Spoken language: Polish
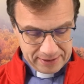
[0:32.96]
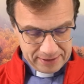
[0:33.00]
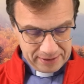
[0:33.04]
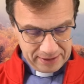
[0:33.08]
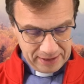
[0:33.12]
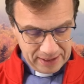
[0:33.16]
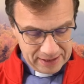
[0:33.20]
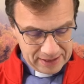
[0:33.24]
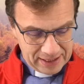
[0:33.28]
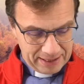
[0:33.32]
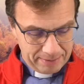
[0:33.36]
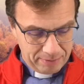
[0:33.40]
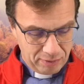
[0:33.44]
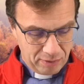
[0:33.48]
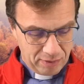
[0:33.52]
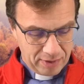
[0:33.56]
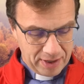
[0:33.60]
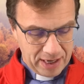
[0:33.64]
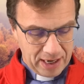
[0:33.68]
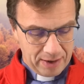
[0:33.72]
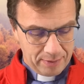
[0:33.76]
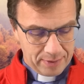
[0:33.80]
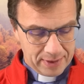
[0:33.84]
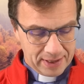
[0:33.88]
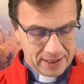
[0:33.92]
nie
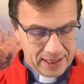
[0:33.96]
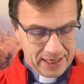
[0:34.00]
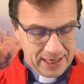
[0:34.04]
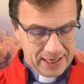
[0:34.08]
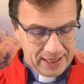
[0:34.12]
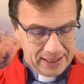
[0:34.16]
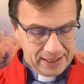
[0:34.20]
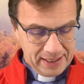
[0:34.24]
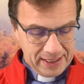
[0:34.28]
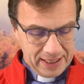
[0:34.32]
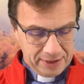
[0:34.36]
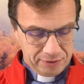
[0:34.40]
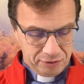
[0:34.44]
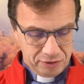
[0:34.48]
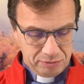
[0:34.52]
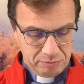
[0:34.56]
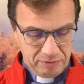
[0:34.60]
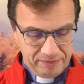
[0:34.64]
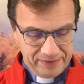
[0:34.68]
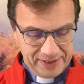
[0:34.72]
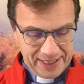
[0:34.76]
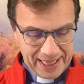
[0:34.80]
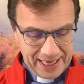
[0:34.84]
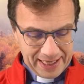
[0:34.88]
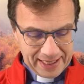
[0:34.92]
zabłąkały. Jezus
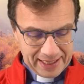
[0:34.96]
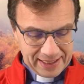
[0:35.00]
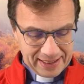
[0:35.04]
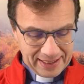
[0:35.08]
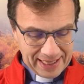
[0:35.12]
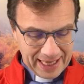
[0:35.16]
mówi tak: